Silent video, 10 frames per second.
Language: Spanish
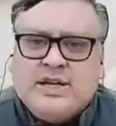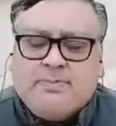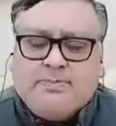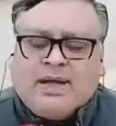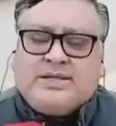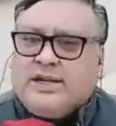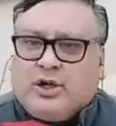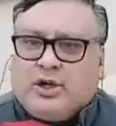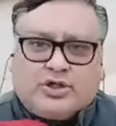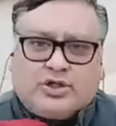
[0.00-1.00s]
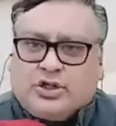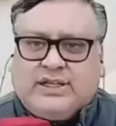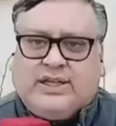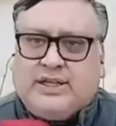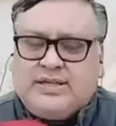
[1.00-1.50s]
van chicos
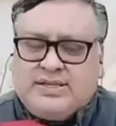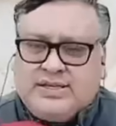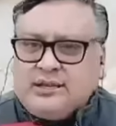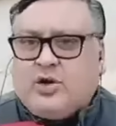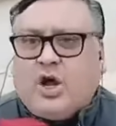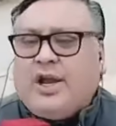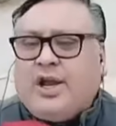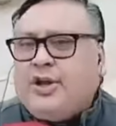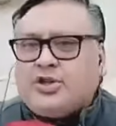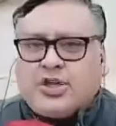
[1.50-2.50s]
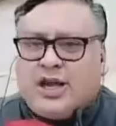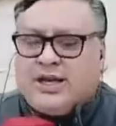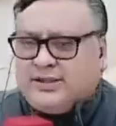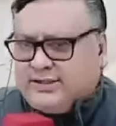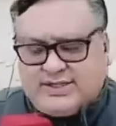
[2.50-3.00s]
de 5 años
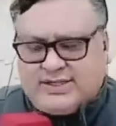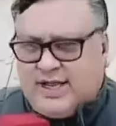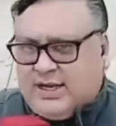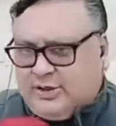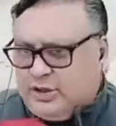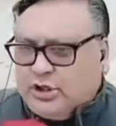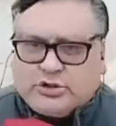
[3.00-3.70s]
hasta 13 años, ¿no?